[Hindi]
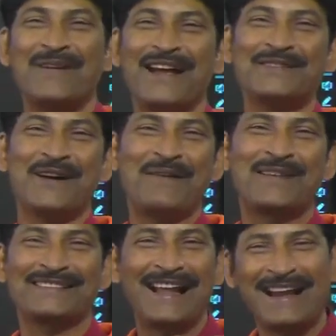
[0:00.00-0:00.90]
है जो
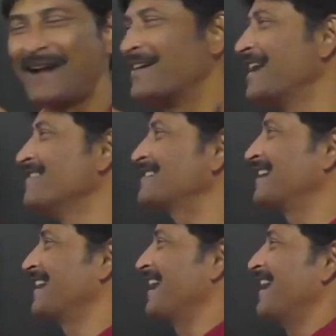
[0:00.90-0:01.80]
आपके साथ नॉर्मल लेविस
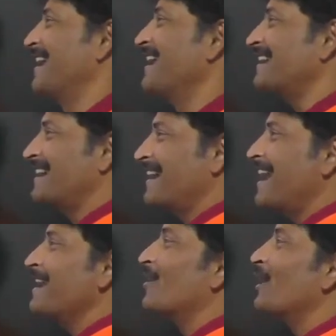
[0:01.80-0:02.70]
खेल रहे
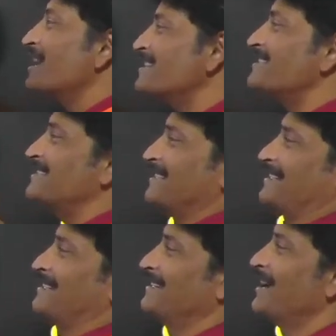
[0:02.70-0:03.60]
हैं गोइस्टिक
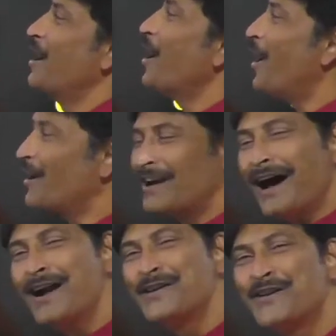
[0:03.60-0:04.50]
और
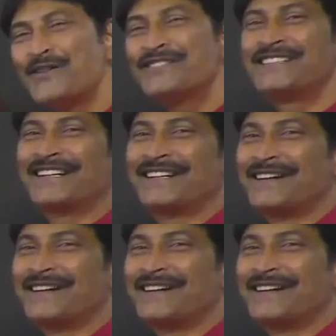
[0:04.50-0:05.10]
अल्ट्रिस्टिक